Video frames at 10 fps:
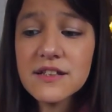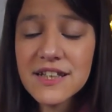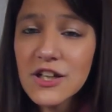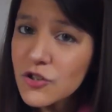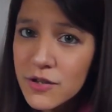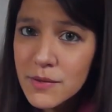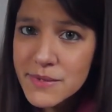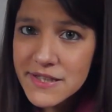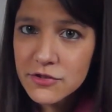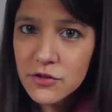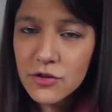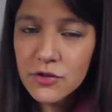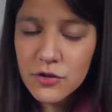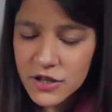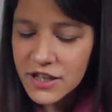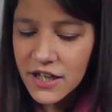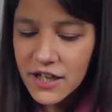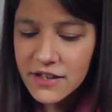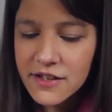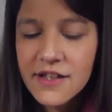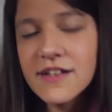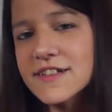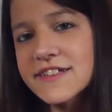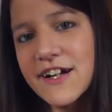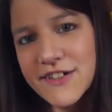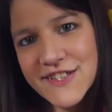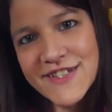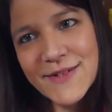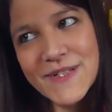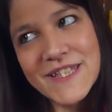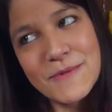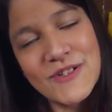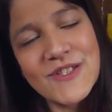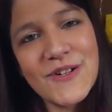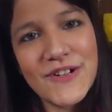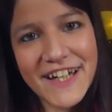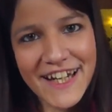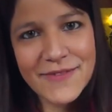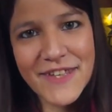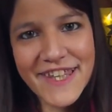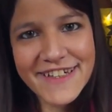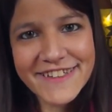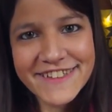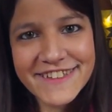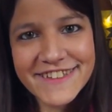lo que va pasando con el canal. Ahora sí, comencemos con el video.